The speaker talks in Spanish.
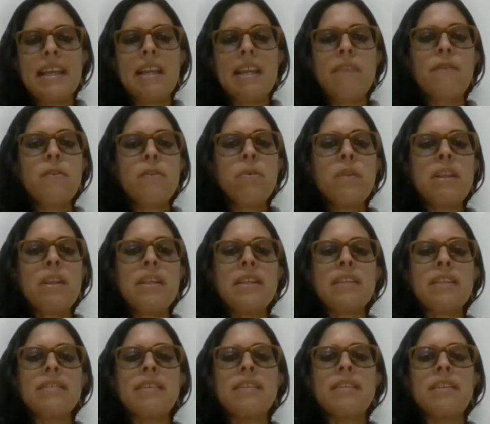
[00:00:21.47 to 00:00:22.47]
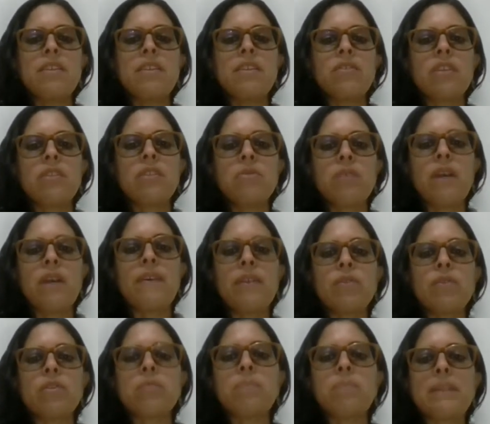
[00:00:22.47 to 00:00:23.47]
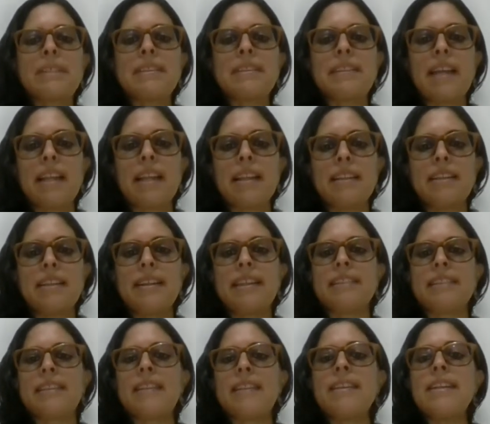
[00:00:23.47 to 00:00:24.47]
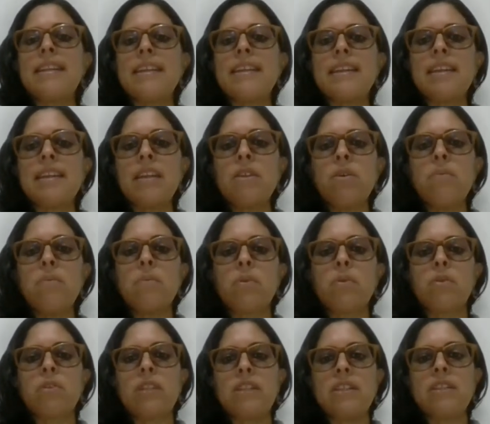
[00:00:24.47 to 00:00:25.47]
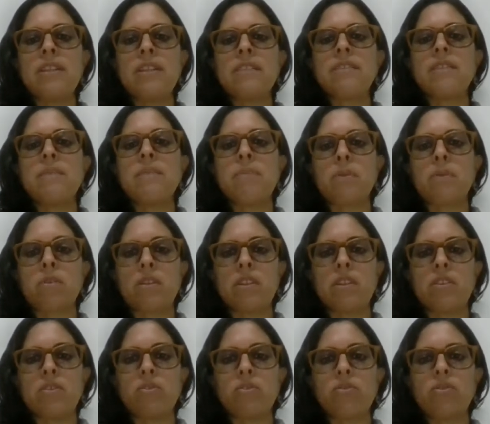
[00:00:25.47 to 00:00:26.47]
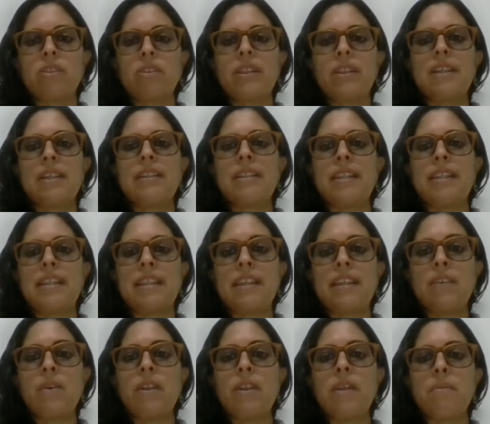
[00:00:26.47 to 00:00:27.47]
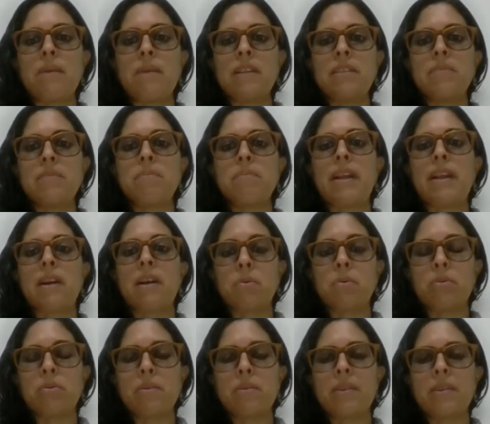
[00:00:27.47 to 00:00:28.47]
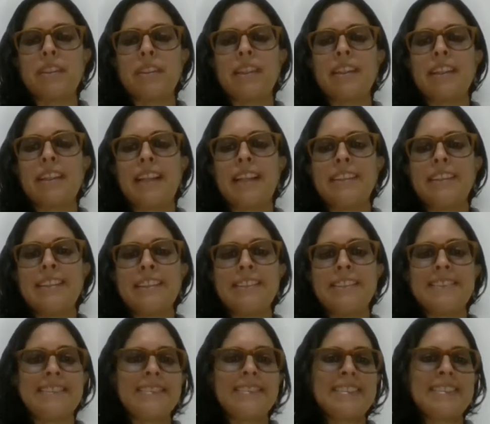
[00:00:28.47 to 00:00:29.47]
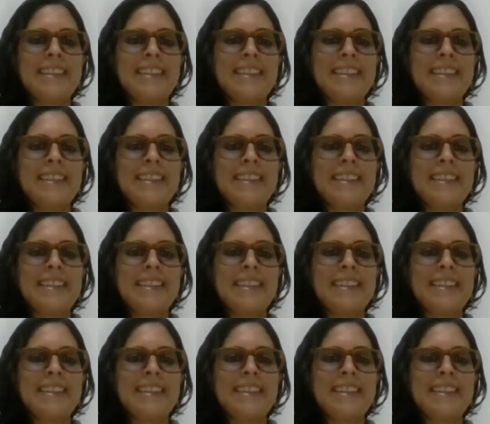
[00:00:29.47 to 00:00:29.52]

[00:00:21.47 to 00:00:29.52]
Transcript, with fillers: El FIU de niñas y niños es un evento especial que está dirigido por niñas y por niños, dirigido además para justamente las niñez.